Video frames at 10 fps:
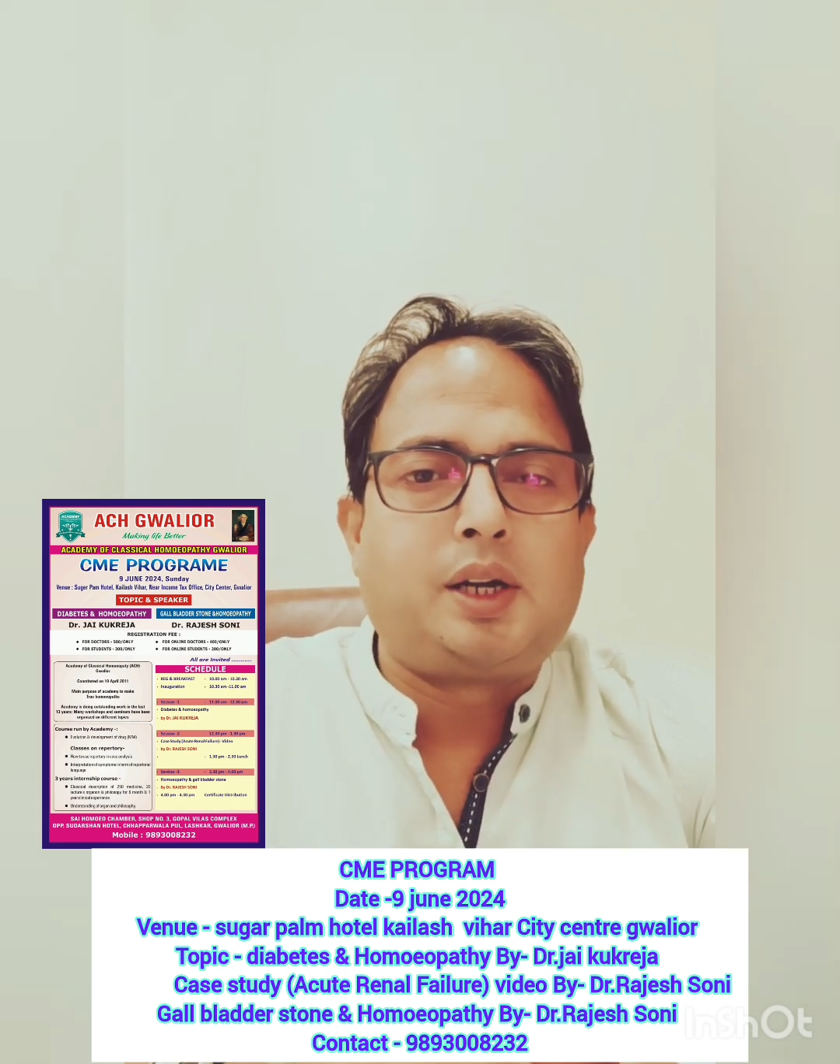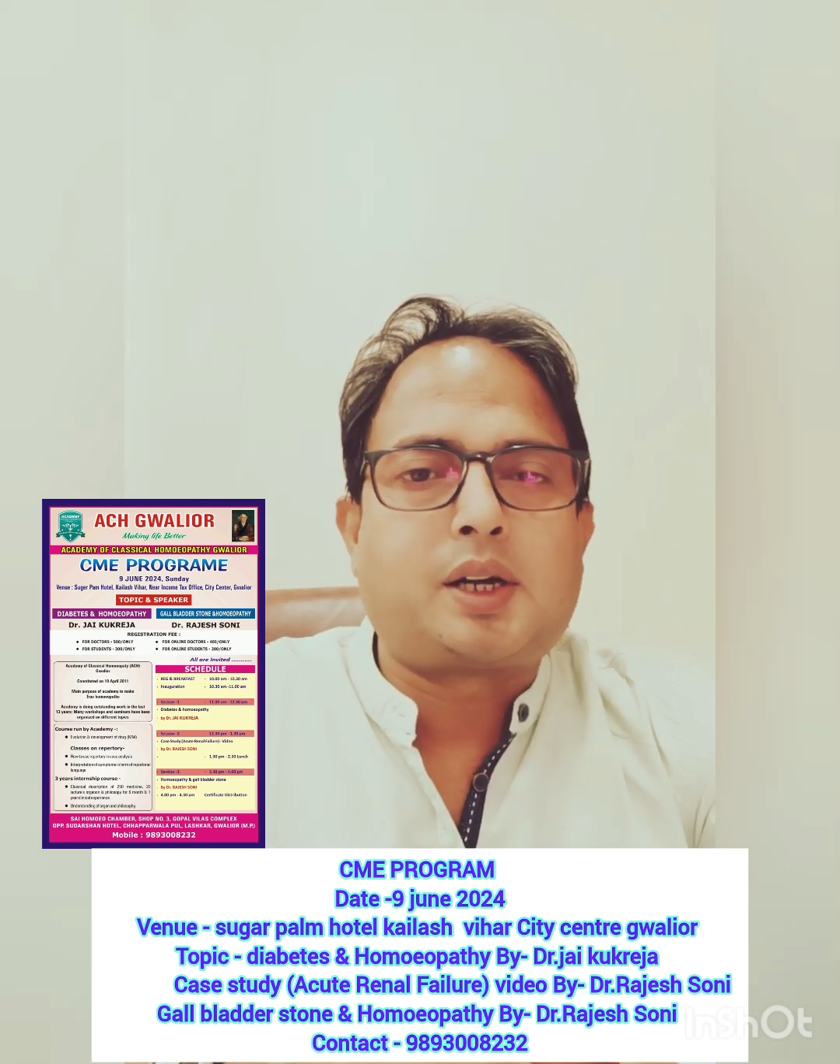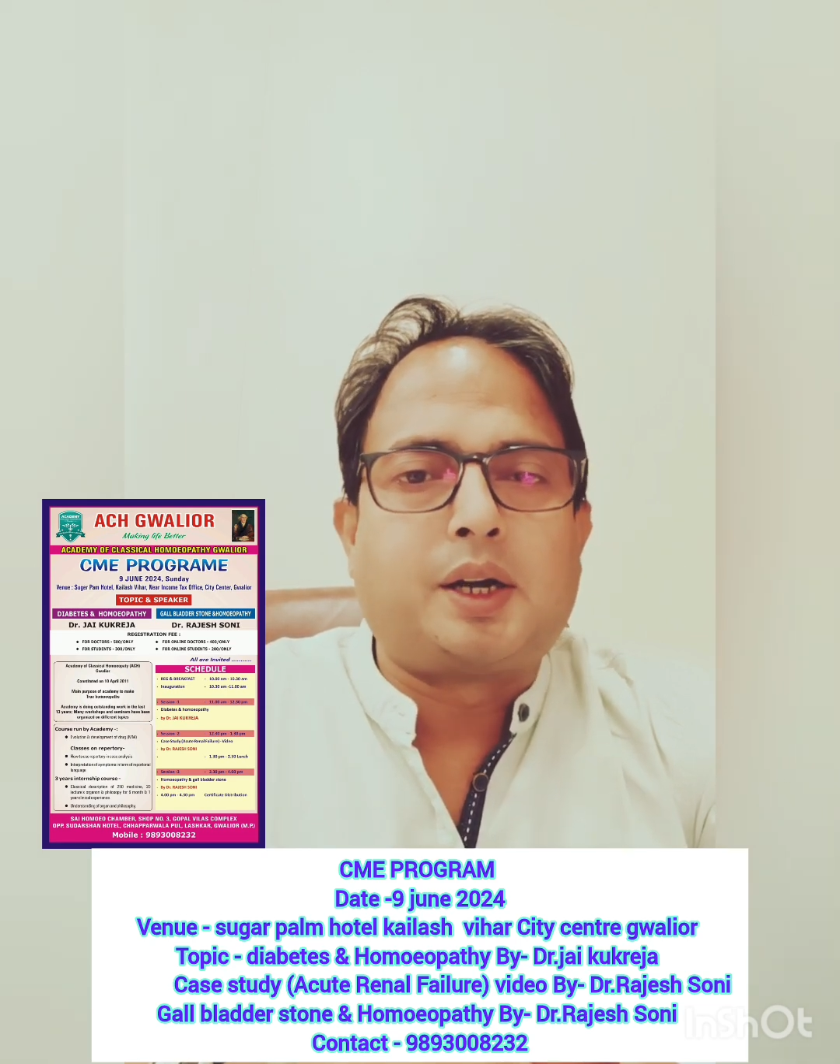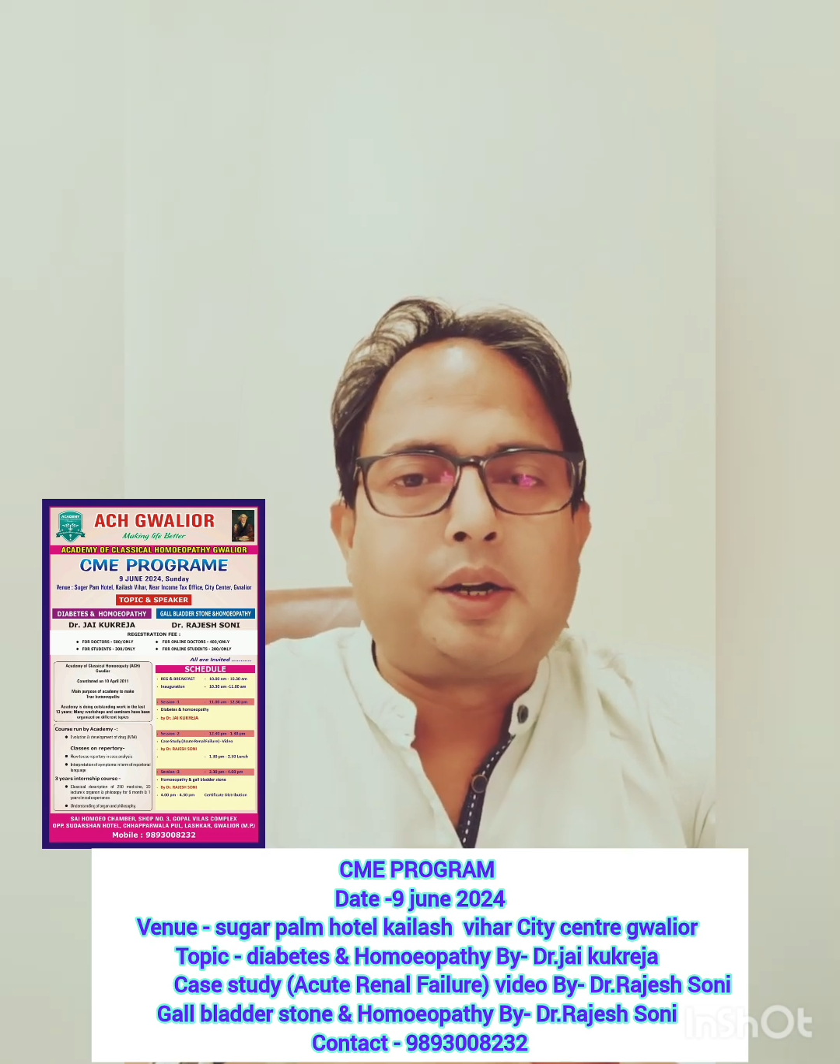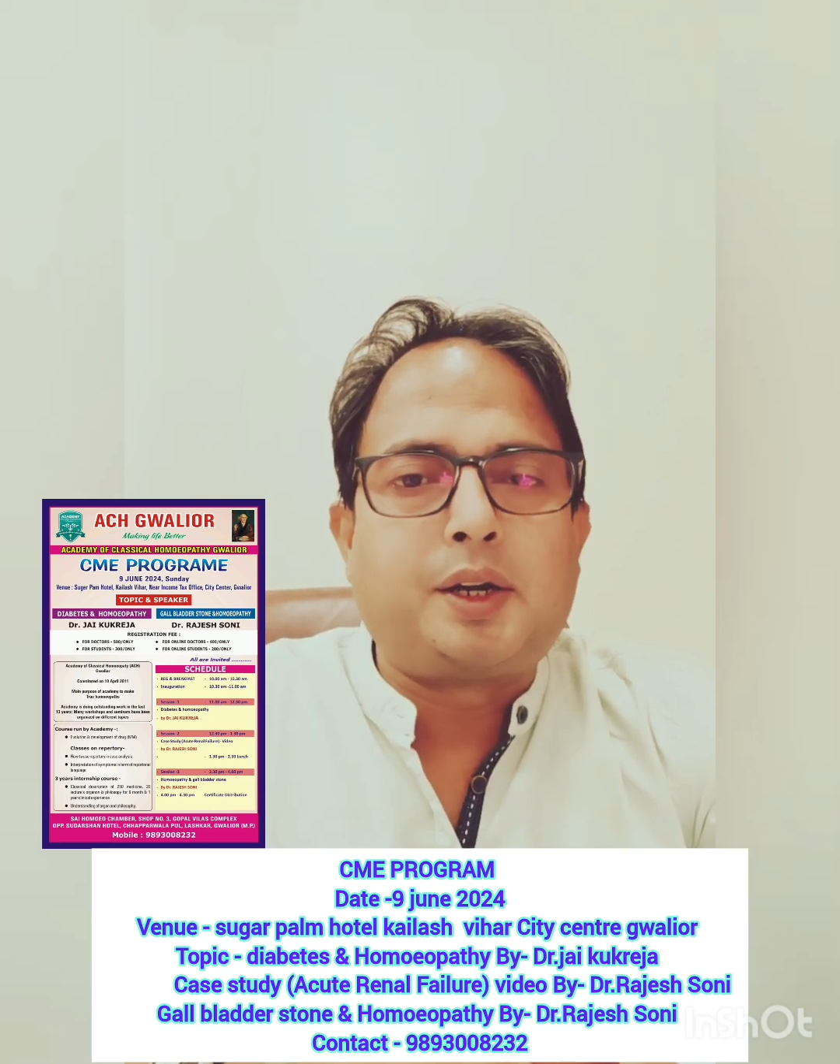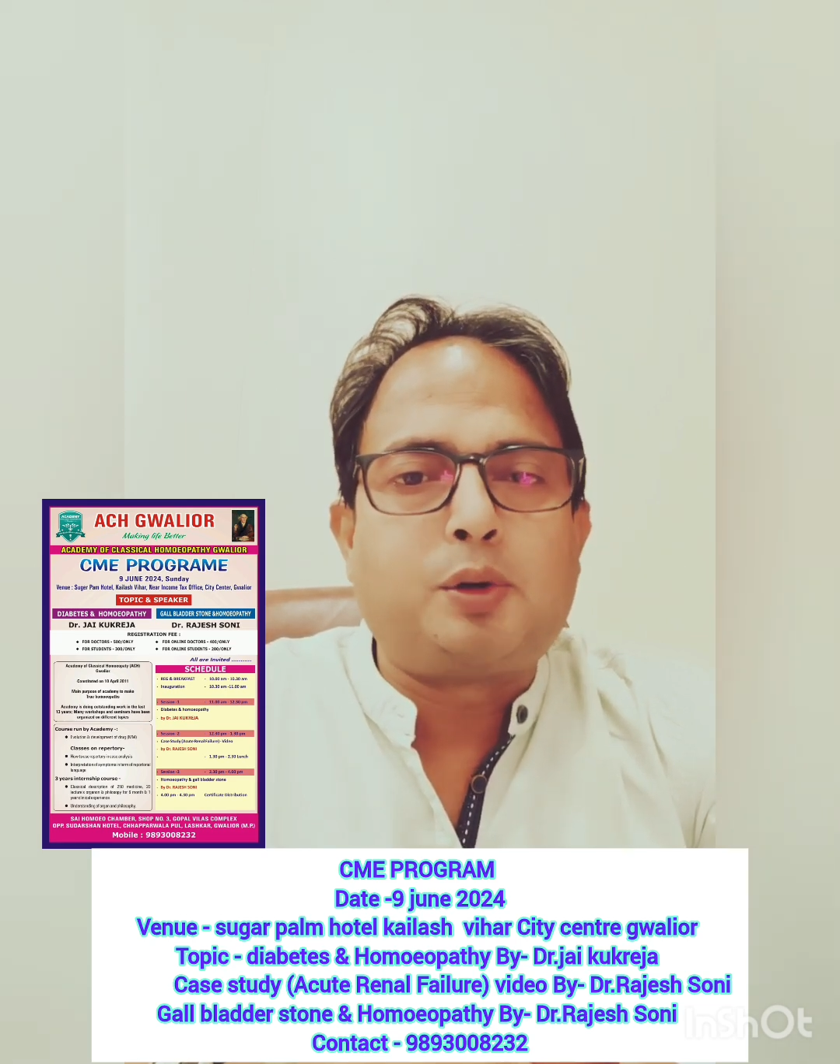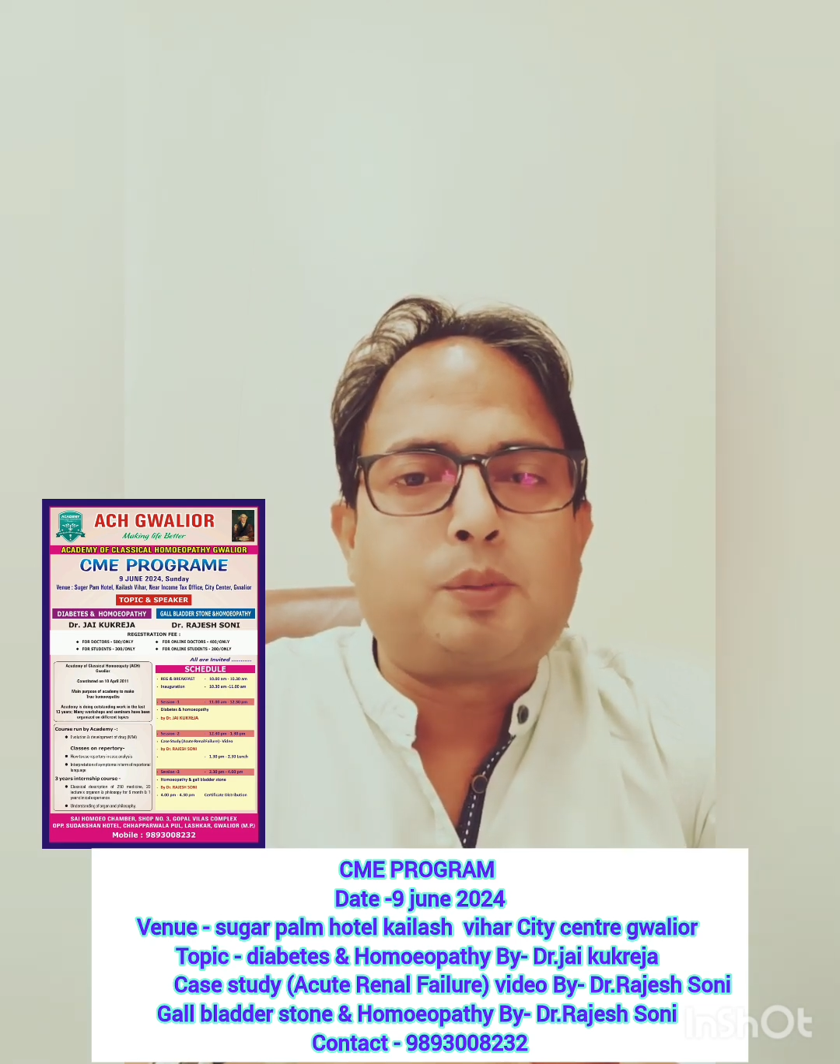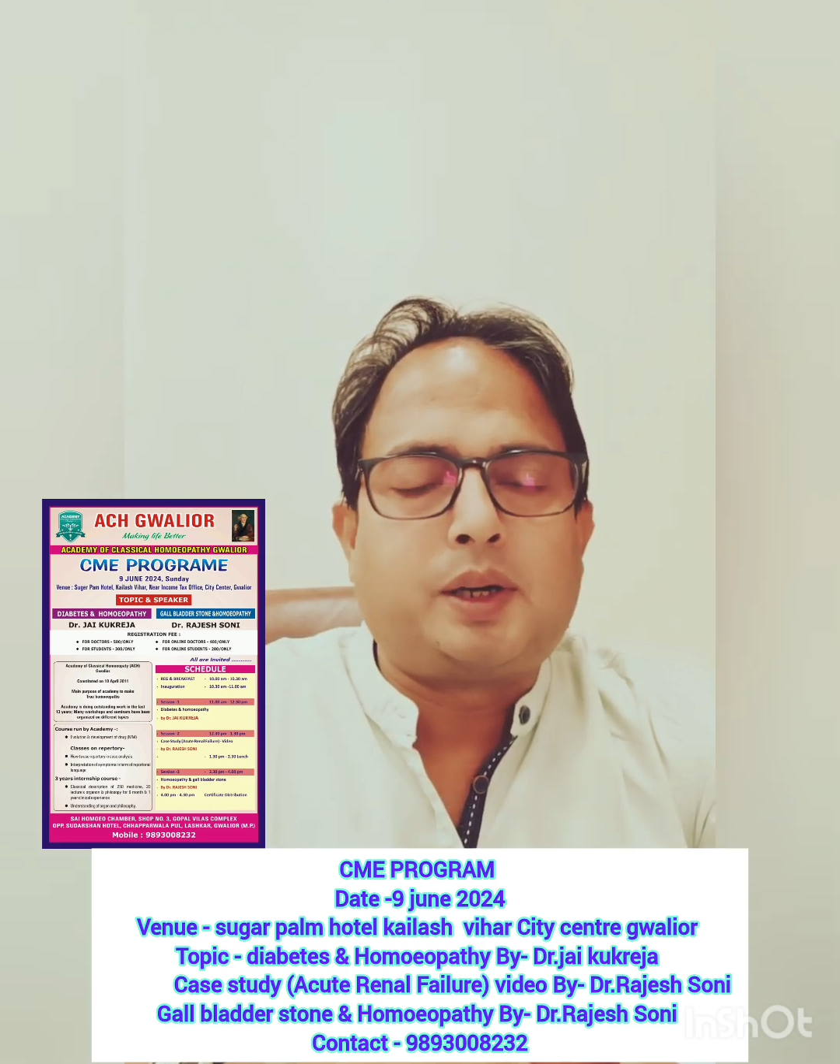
एक कंटिन्यू